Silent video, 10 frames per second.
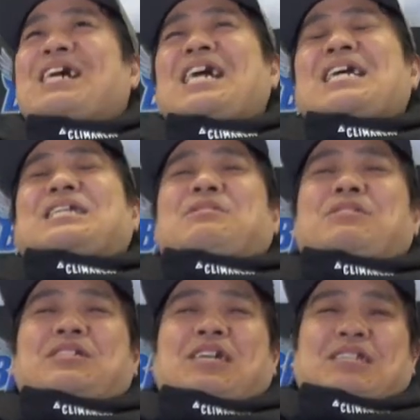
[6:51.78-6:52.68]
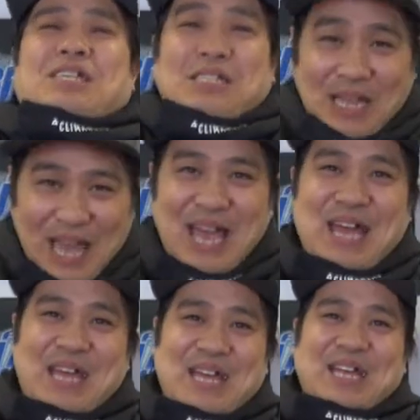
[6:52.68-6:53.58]
ああ厳しかったですね
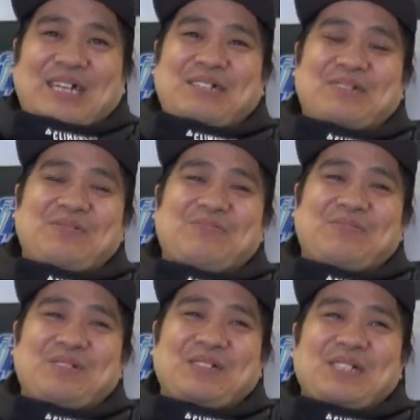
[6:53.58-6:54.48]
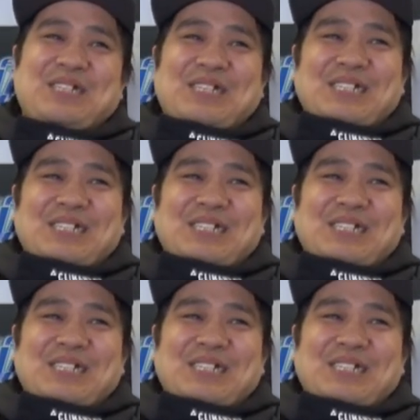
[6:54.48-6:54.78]
どっちが